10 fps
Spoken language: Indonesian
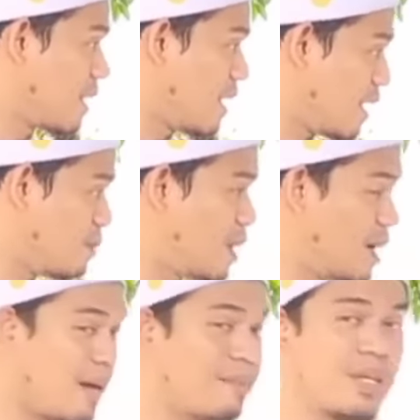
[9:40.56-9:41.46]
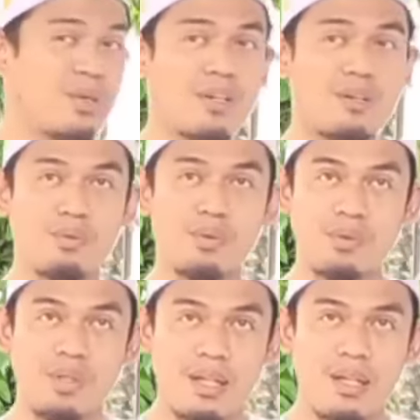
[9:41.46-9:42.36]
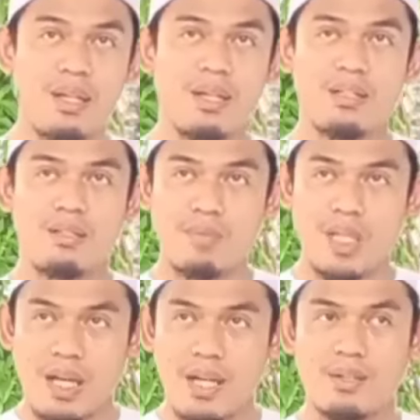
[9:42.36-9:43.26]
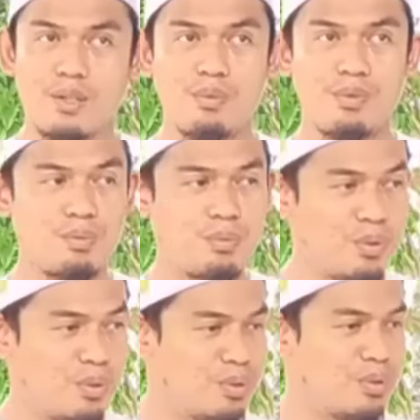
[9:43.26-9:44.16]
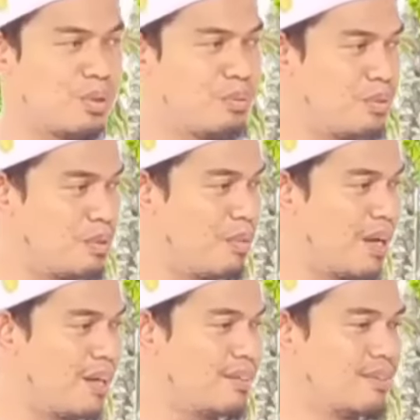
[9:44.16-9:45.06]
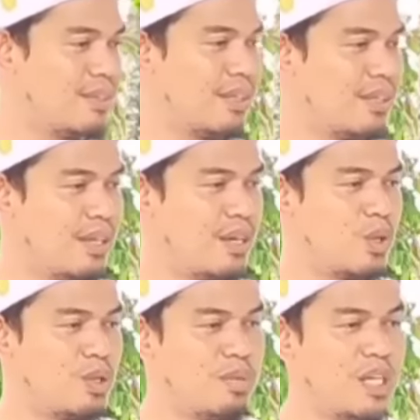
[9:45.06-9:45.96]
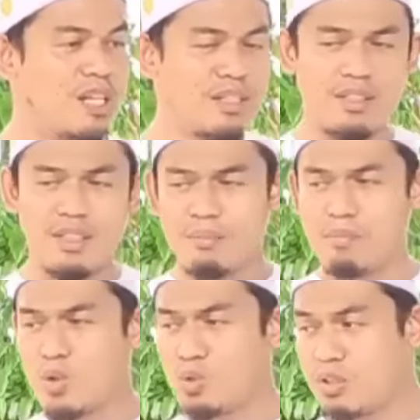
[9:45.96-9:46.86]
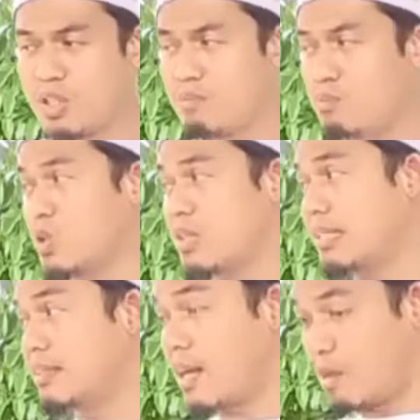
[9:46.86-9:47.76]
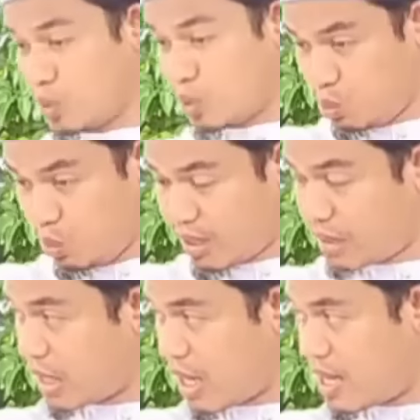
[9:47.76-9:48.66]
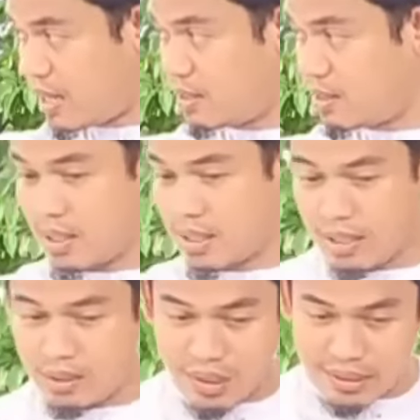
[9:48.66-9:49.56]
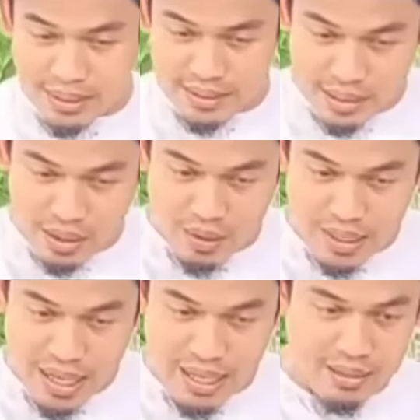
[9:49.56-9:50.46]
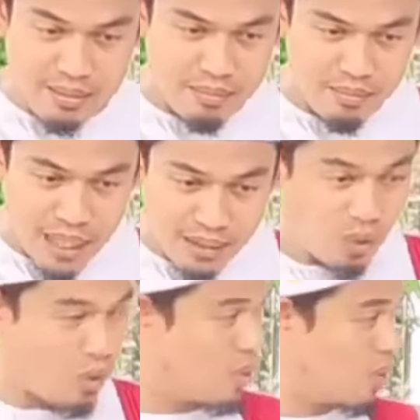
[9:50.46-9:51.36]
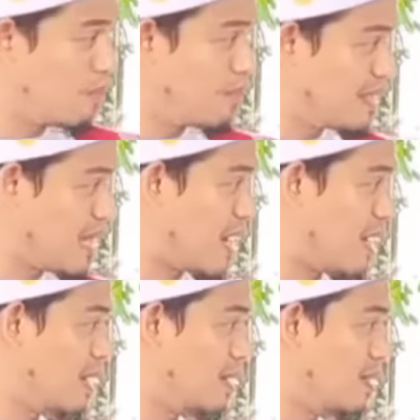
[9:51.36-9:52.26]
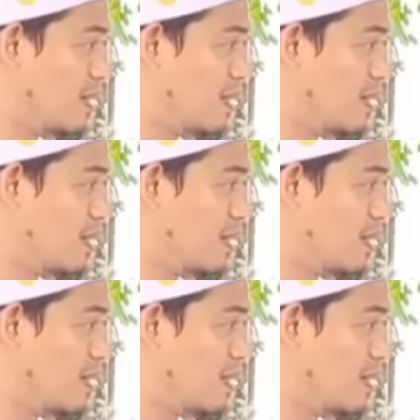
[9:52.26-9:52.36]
Alhamdulillah kami 2009, 2010, 2011 ikut meneliti manuskrip Nusantara, masih tulisan tangan. Itu kertasnya kalau diangkat jatuh, pecah.